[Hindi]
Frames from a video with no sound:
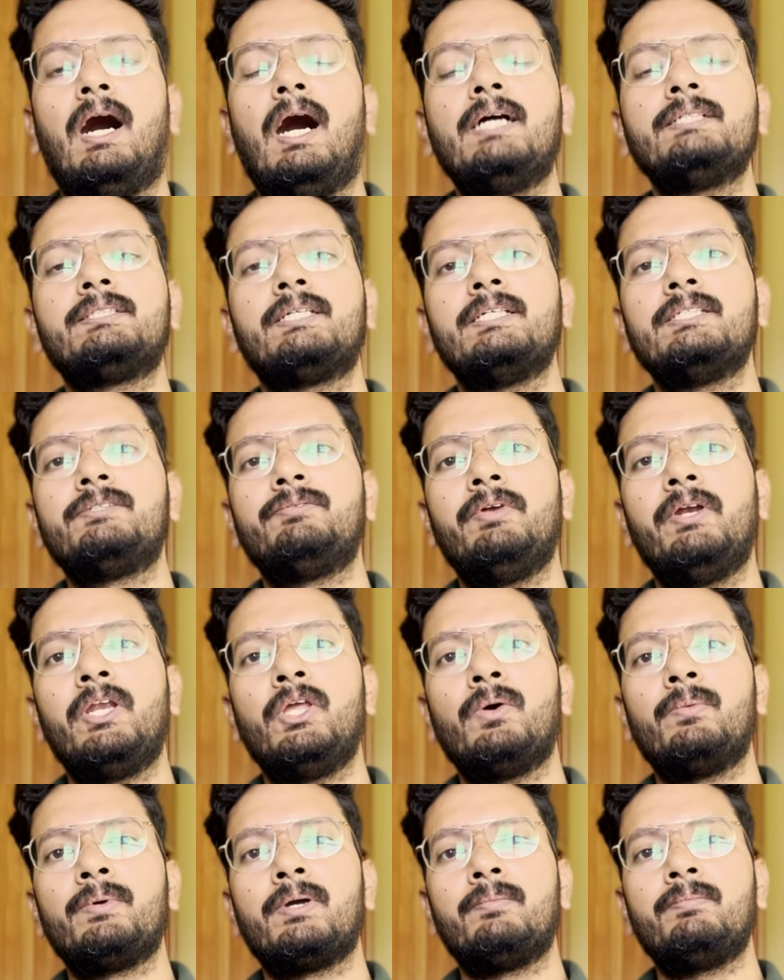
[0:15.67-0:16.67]
आज के इस
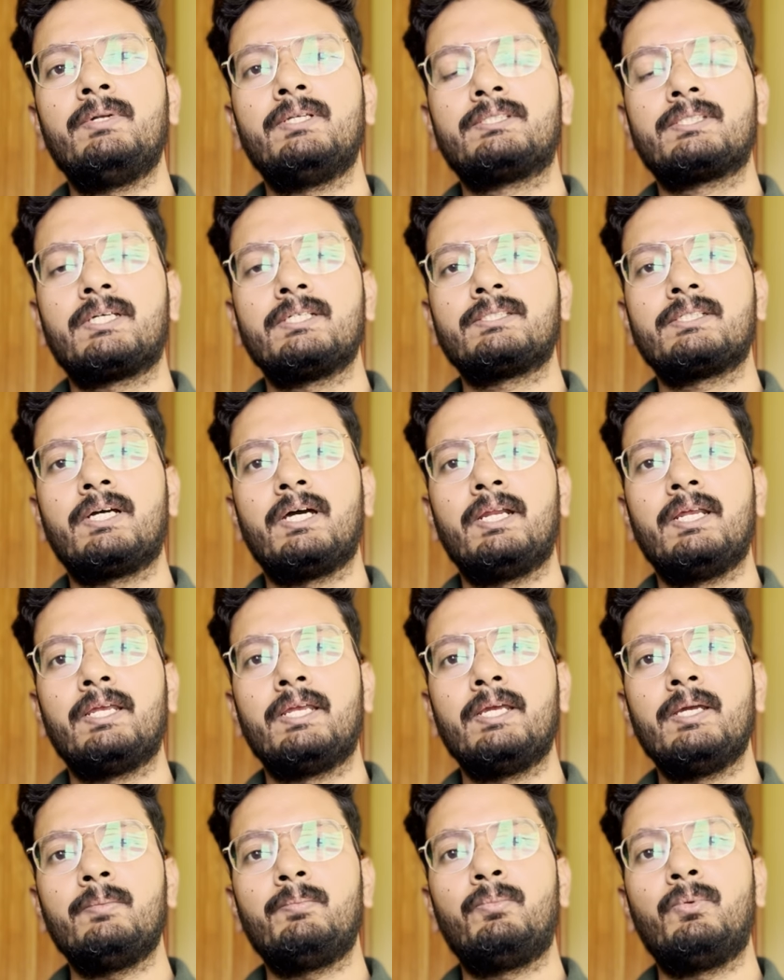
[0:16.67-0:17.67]
वीडियो में हम डिस्कस
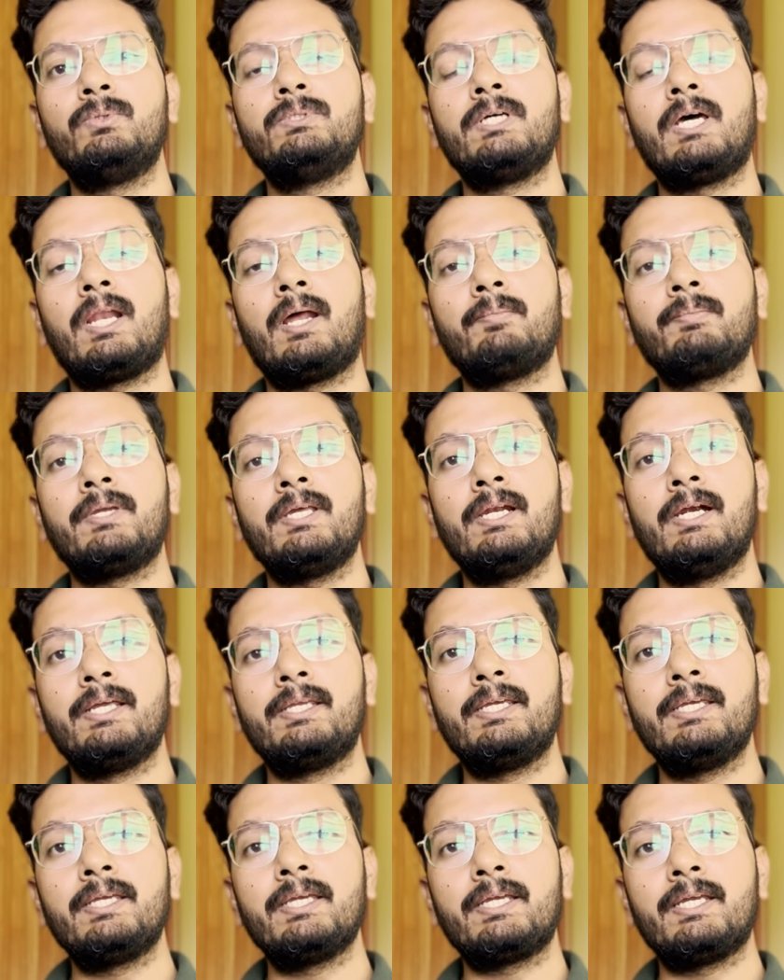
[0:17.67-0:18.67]
करेंगे पूजा नाम की
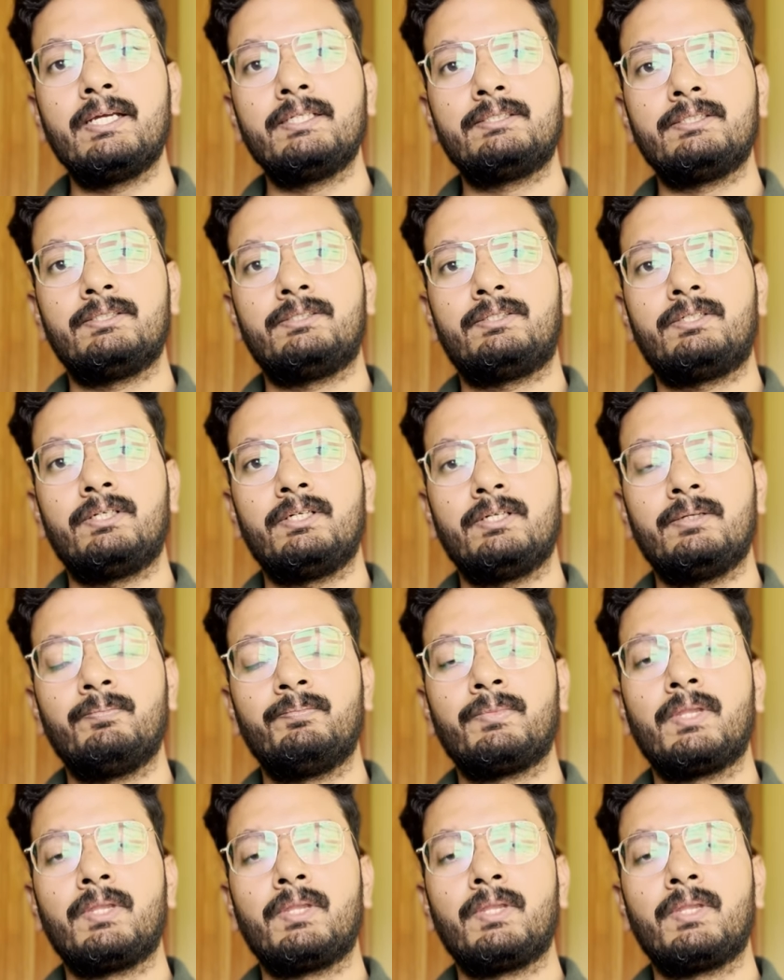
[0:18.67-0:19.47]
लड़की की केस हिस्ट्री